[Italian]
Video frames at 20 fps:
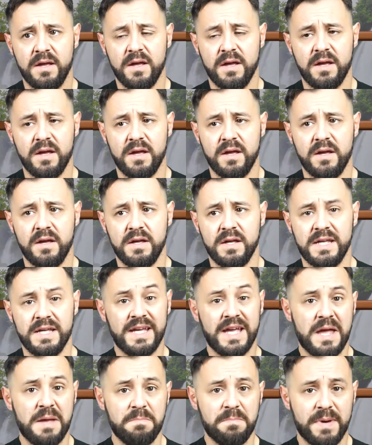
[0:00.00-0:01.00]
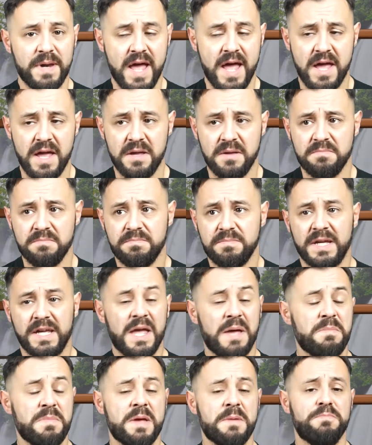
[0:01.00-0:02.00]
eh, i gameplay
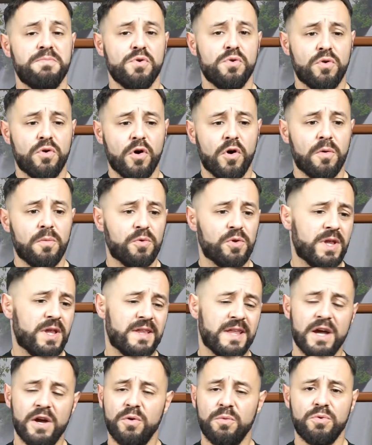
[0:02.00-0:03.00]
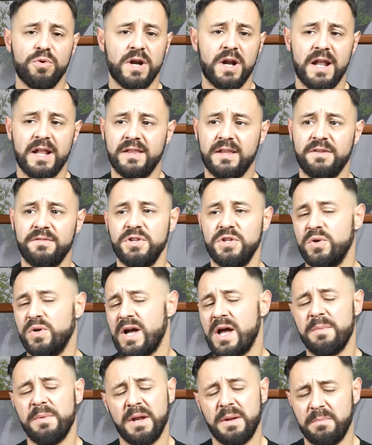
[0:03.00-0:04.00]
perché mi è più comodo. Tengo pure un'altra
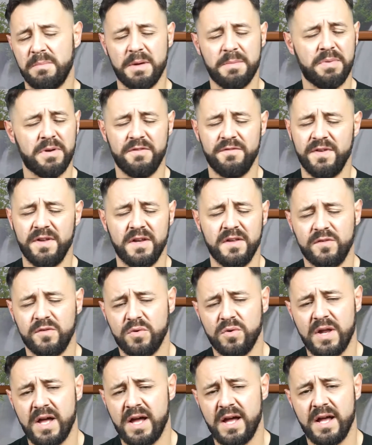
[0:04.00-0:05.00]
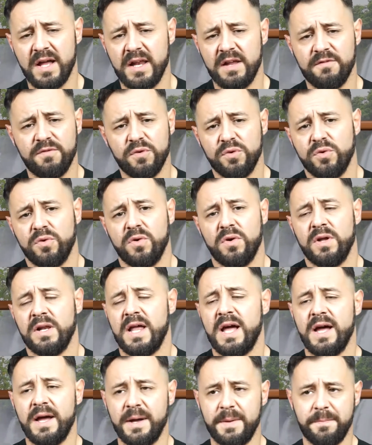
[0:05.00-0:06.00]
videocamera, ma preferisco la, la, foto,
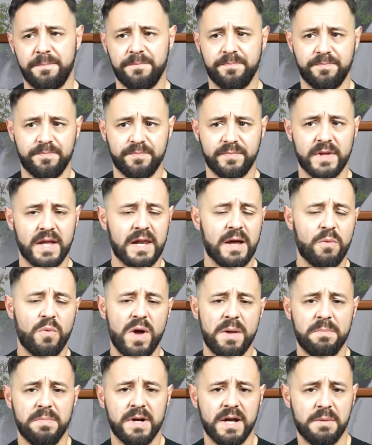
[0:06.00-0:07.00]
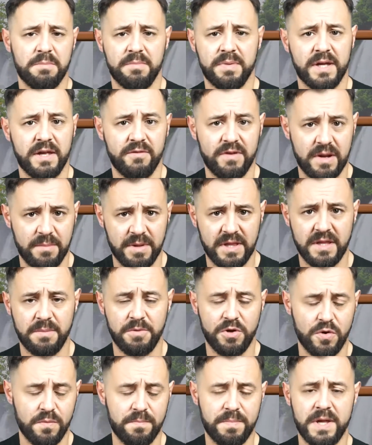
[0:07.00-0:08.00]
la, la webcam perché veramente
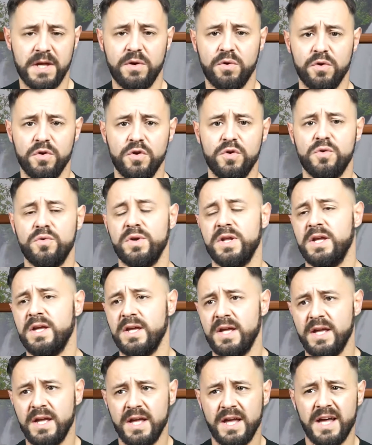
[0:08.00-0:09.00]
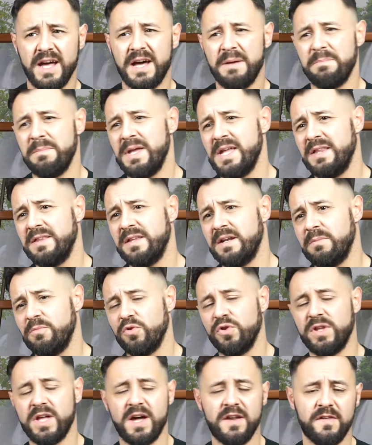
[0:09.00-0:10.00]
mi rompe i coglioni a mettere,
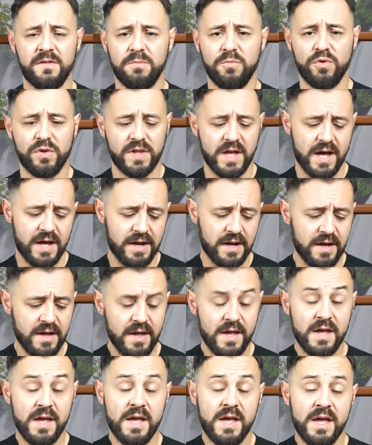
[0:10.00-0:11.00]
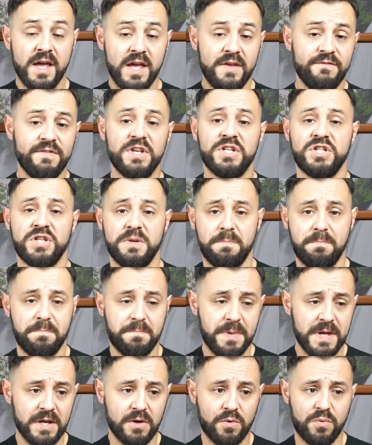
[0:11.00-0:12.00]
montare, smontare. E invece
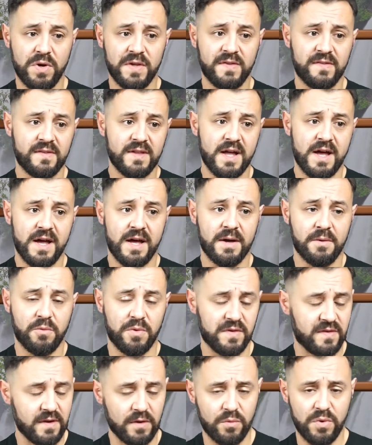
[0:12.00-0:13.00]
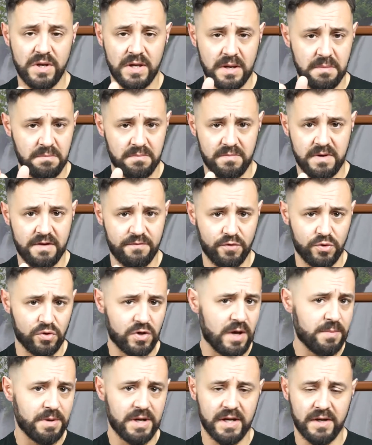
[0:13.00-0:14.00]
per questa, questa qui, la,
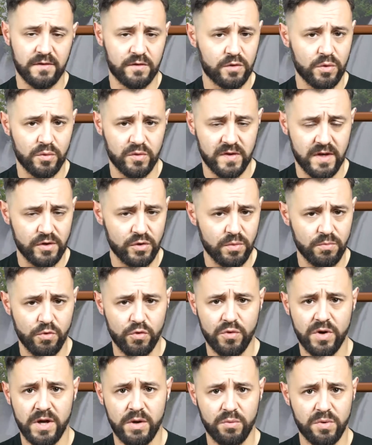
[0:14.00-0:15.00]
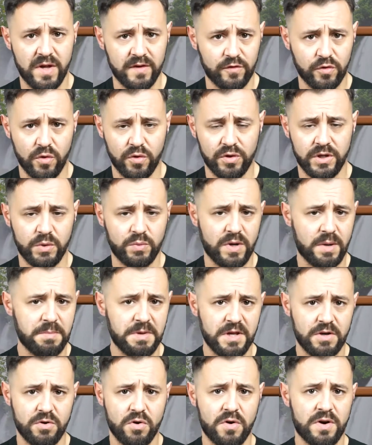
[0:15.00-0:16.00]
fotocamera che sto usando mo è una Sony, una
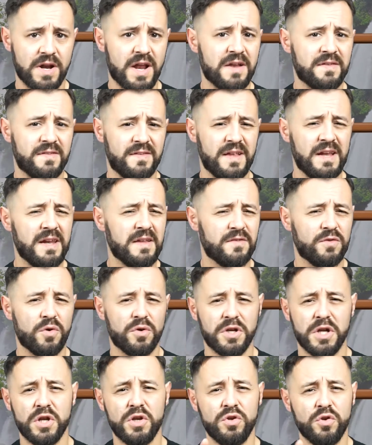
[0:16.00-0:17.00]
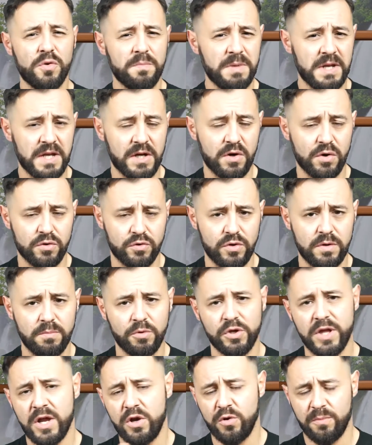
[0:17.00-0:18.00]
mirrorless della Sony, non mi ricordo il
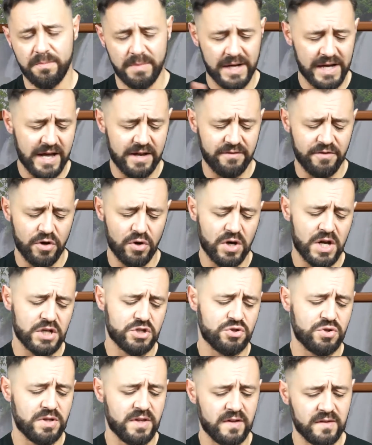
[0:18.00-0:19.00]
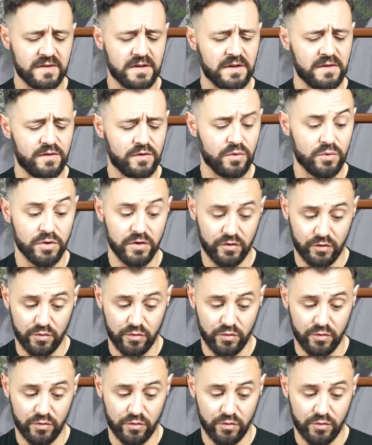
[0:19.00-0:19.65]
modello, magari ve lo lascio in descrizione,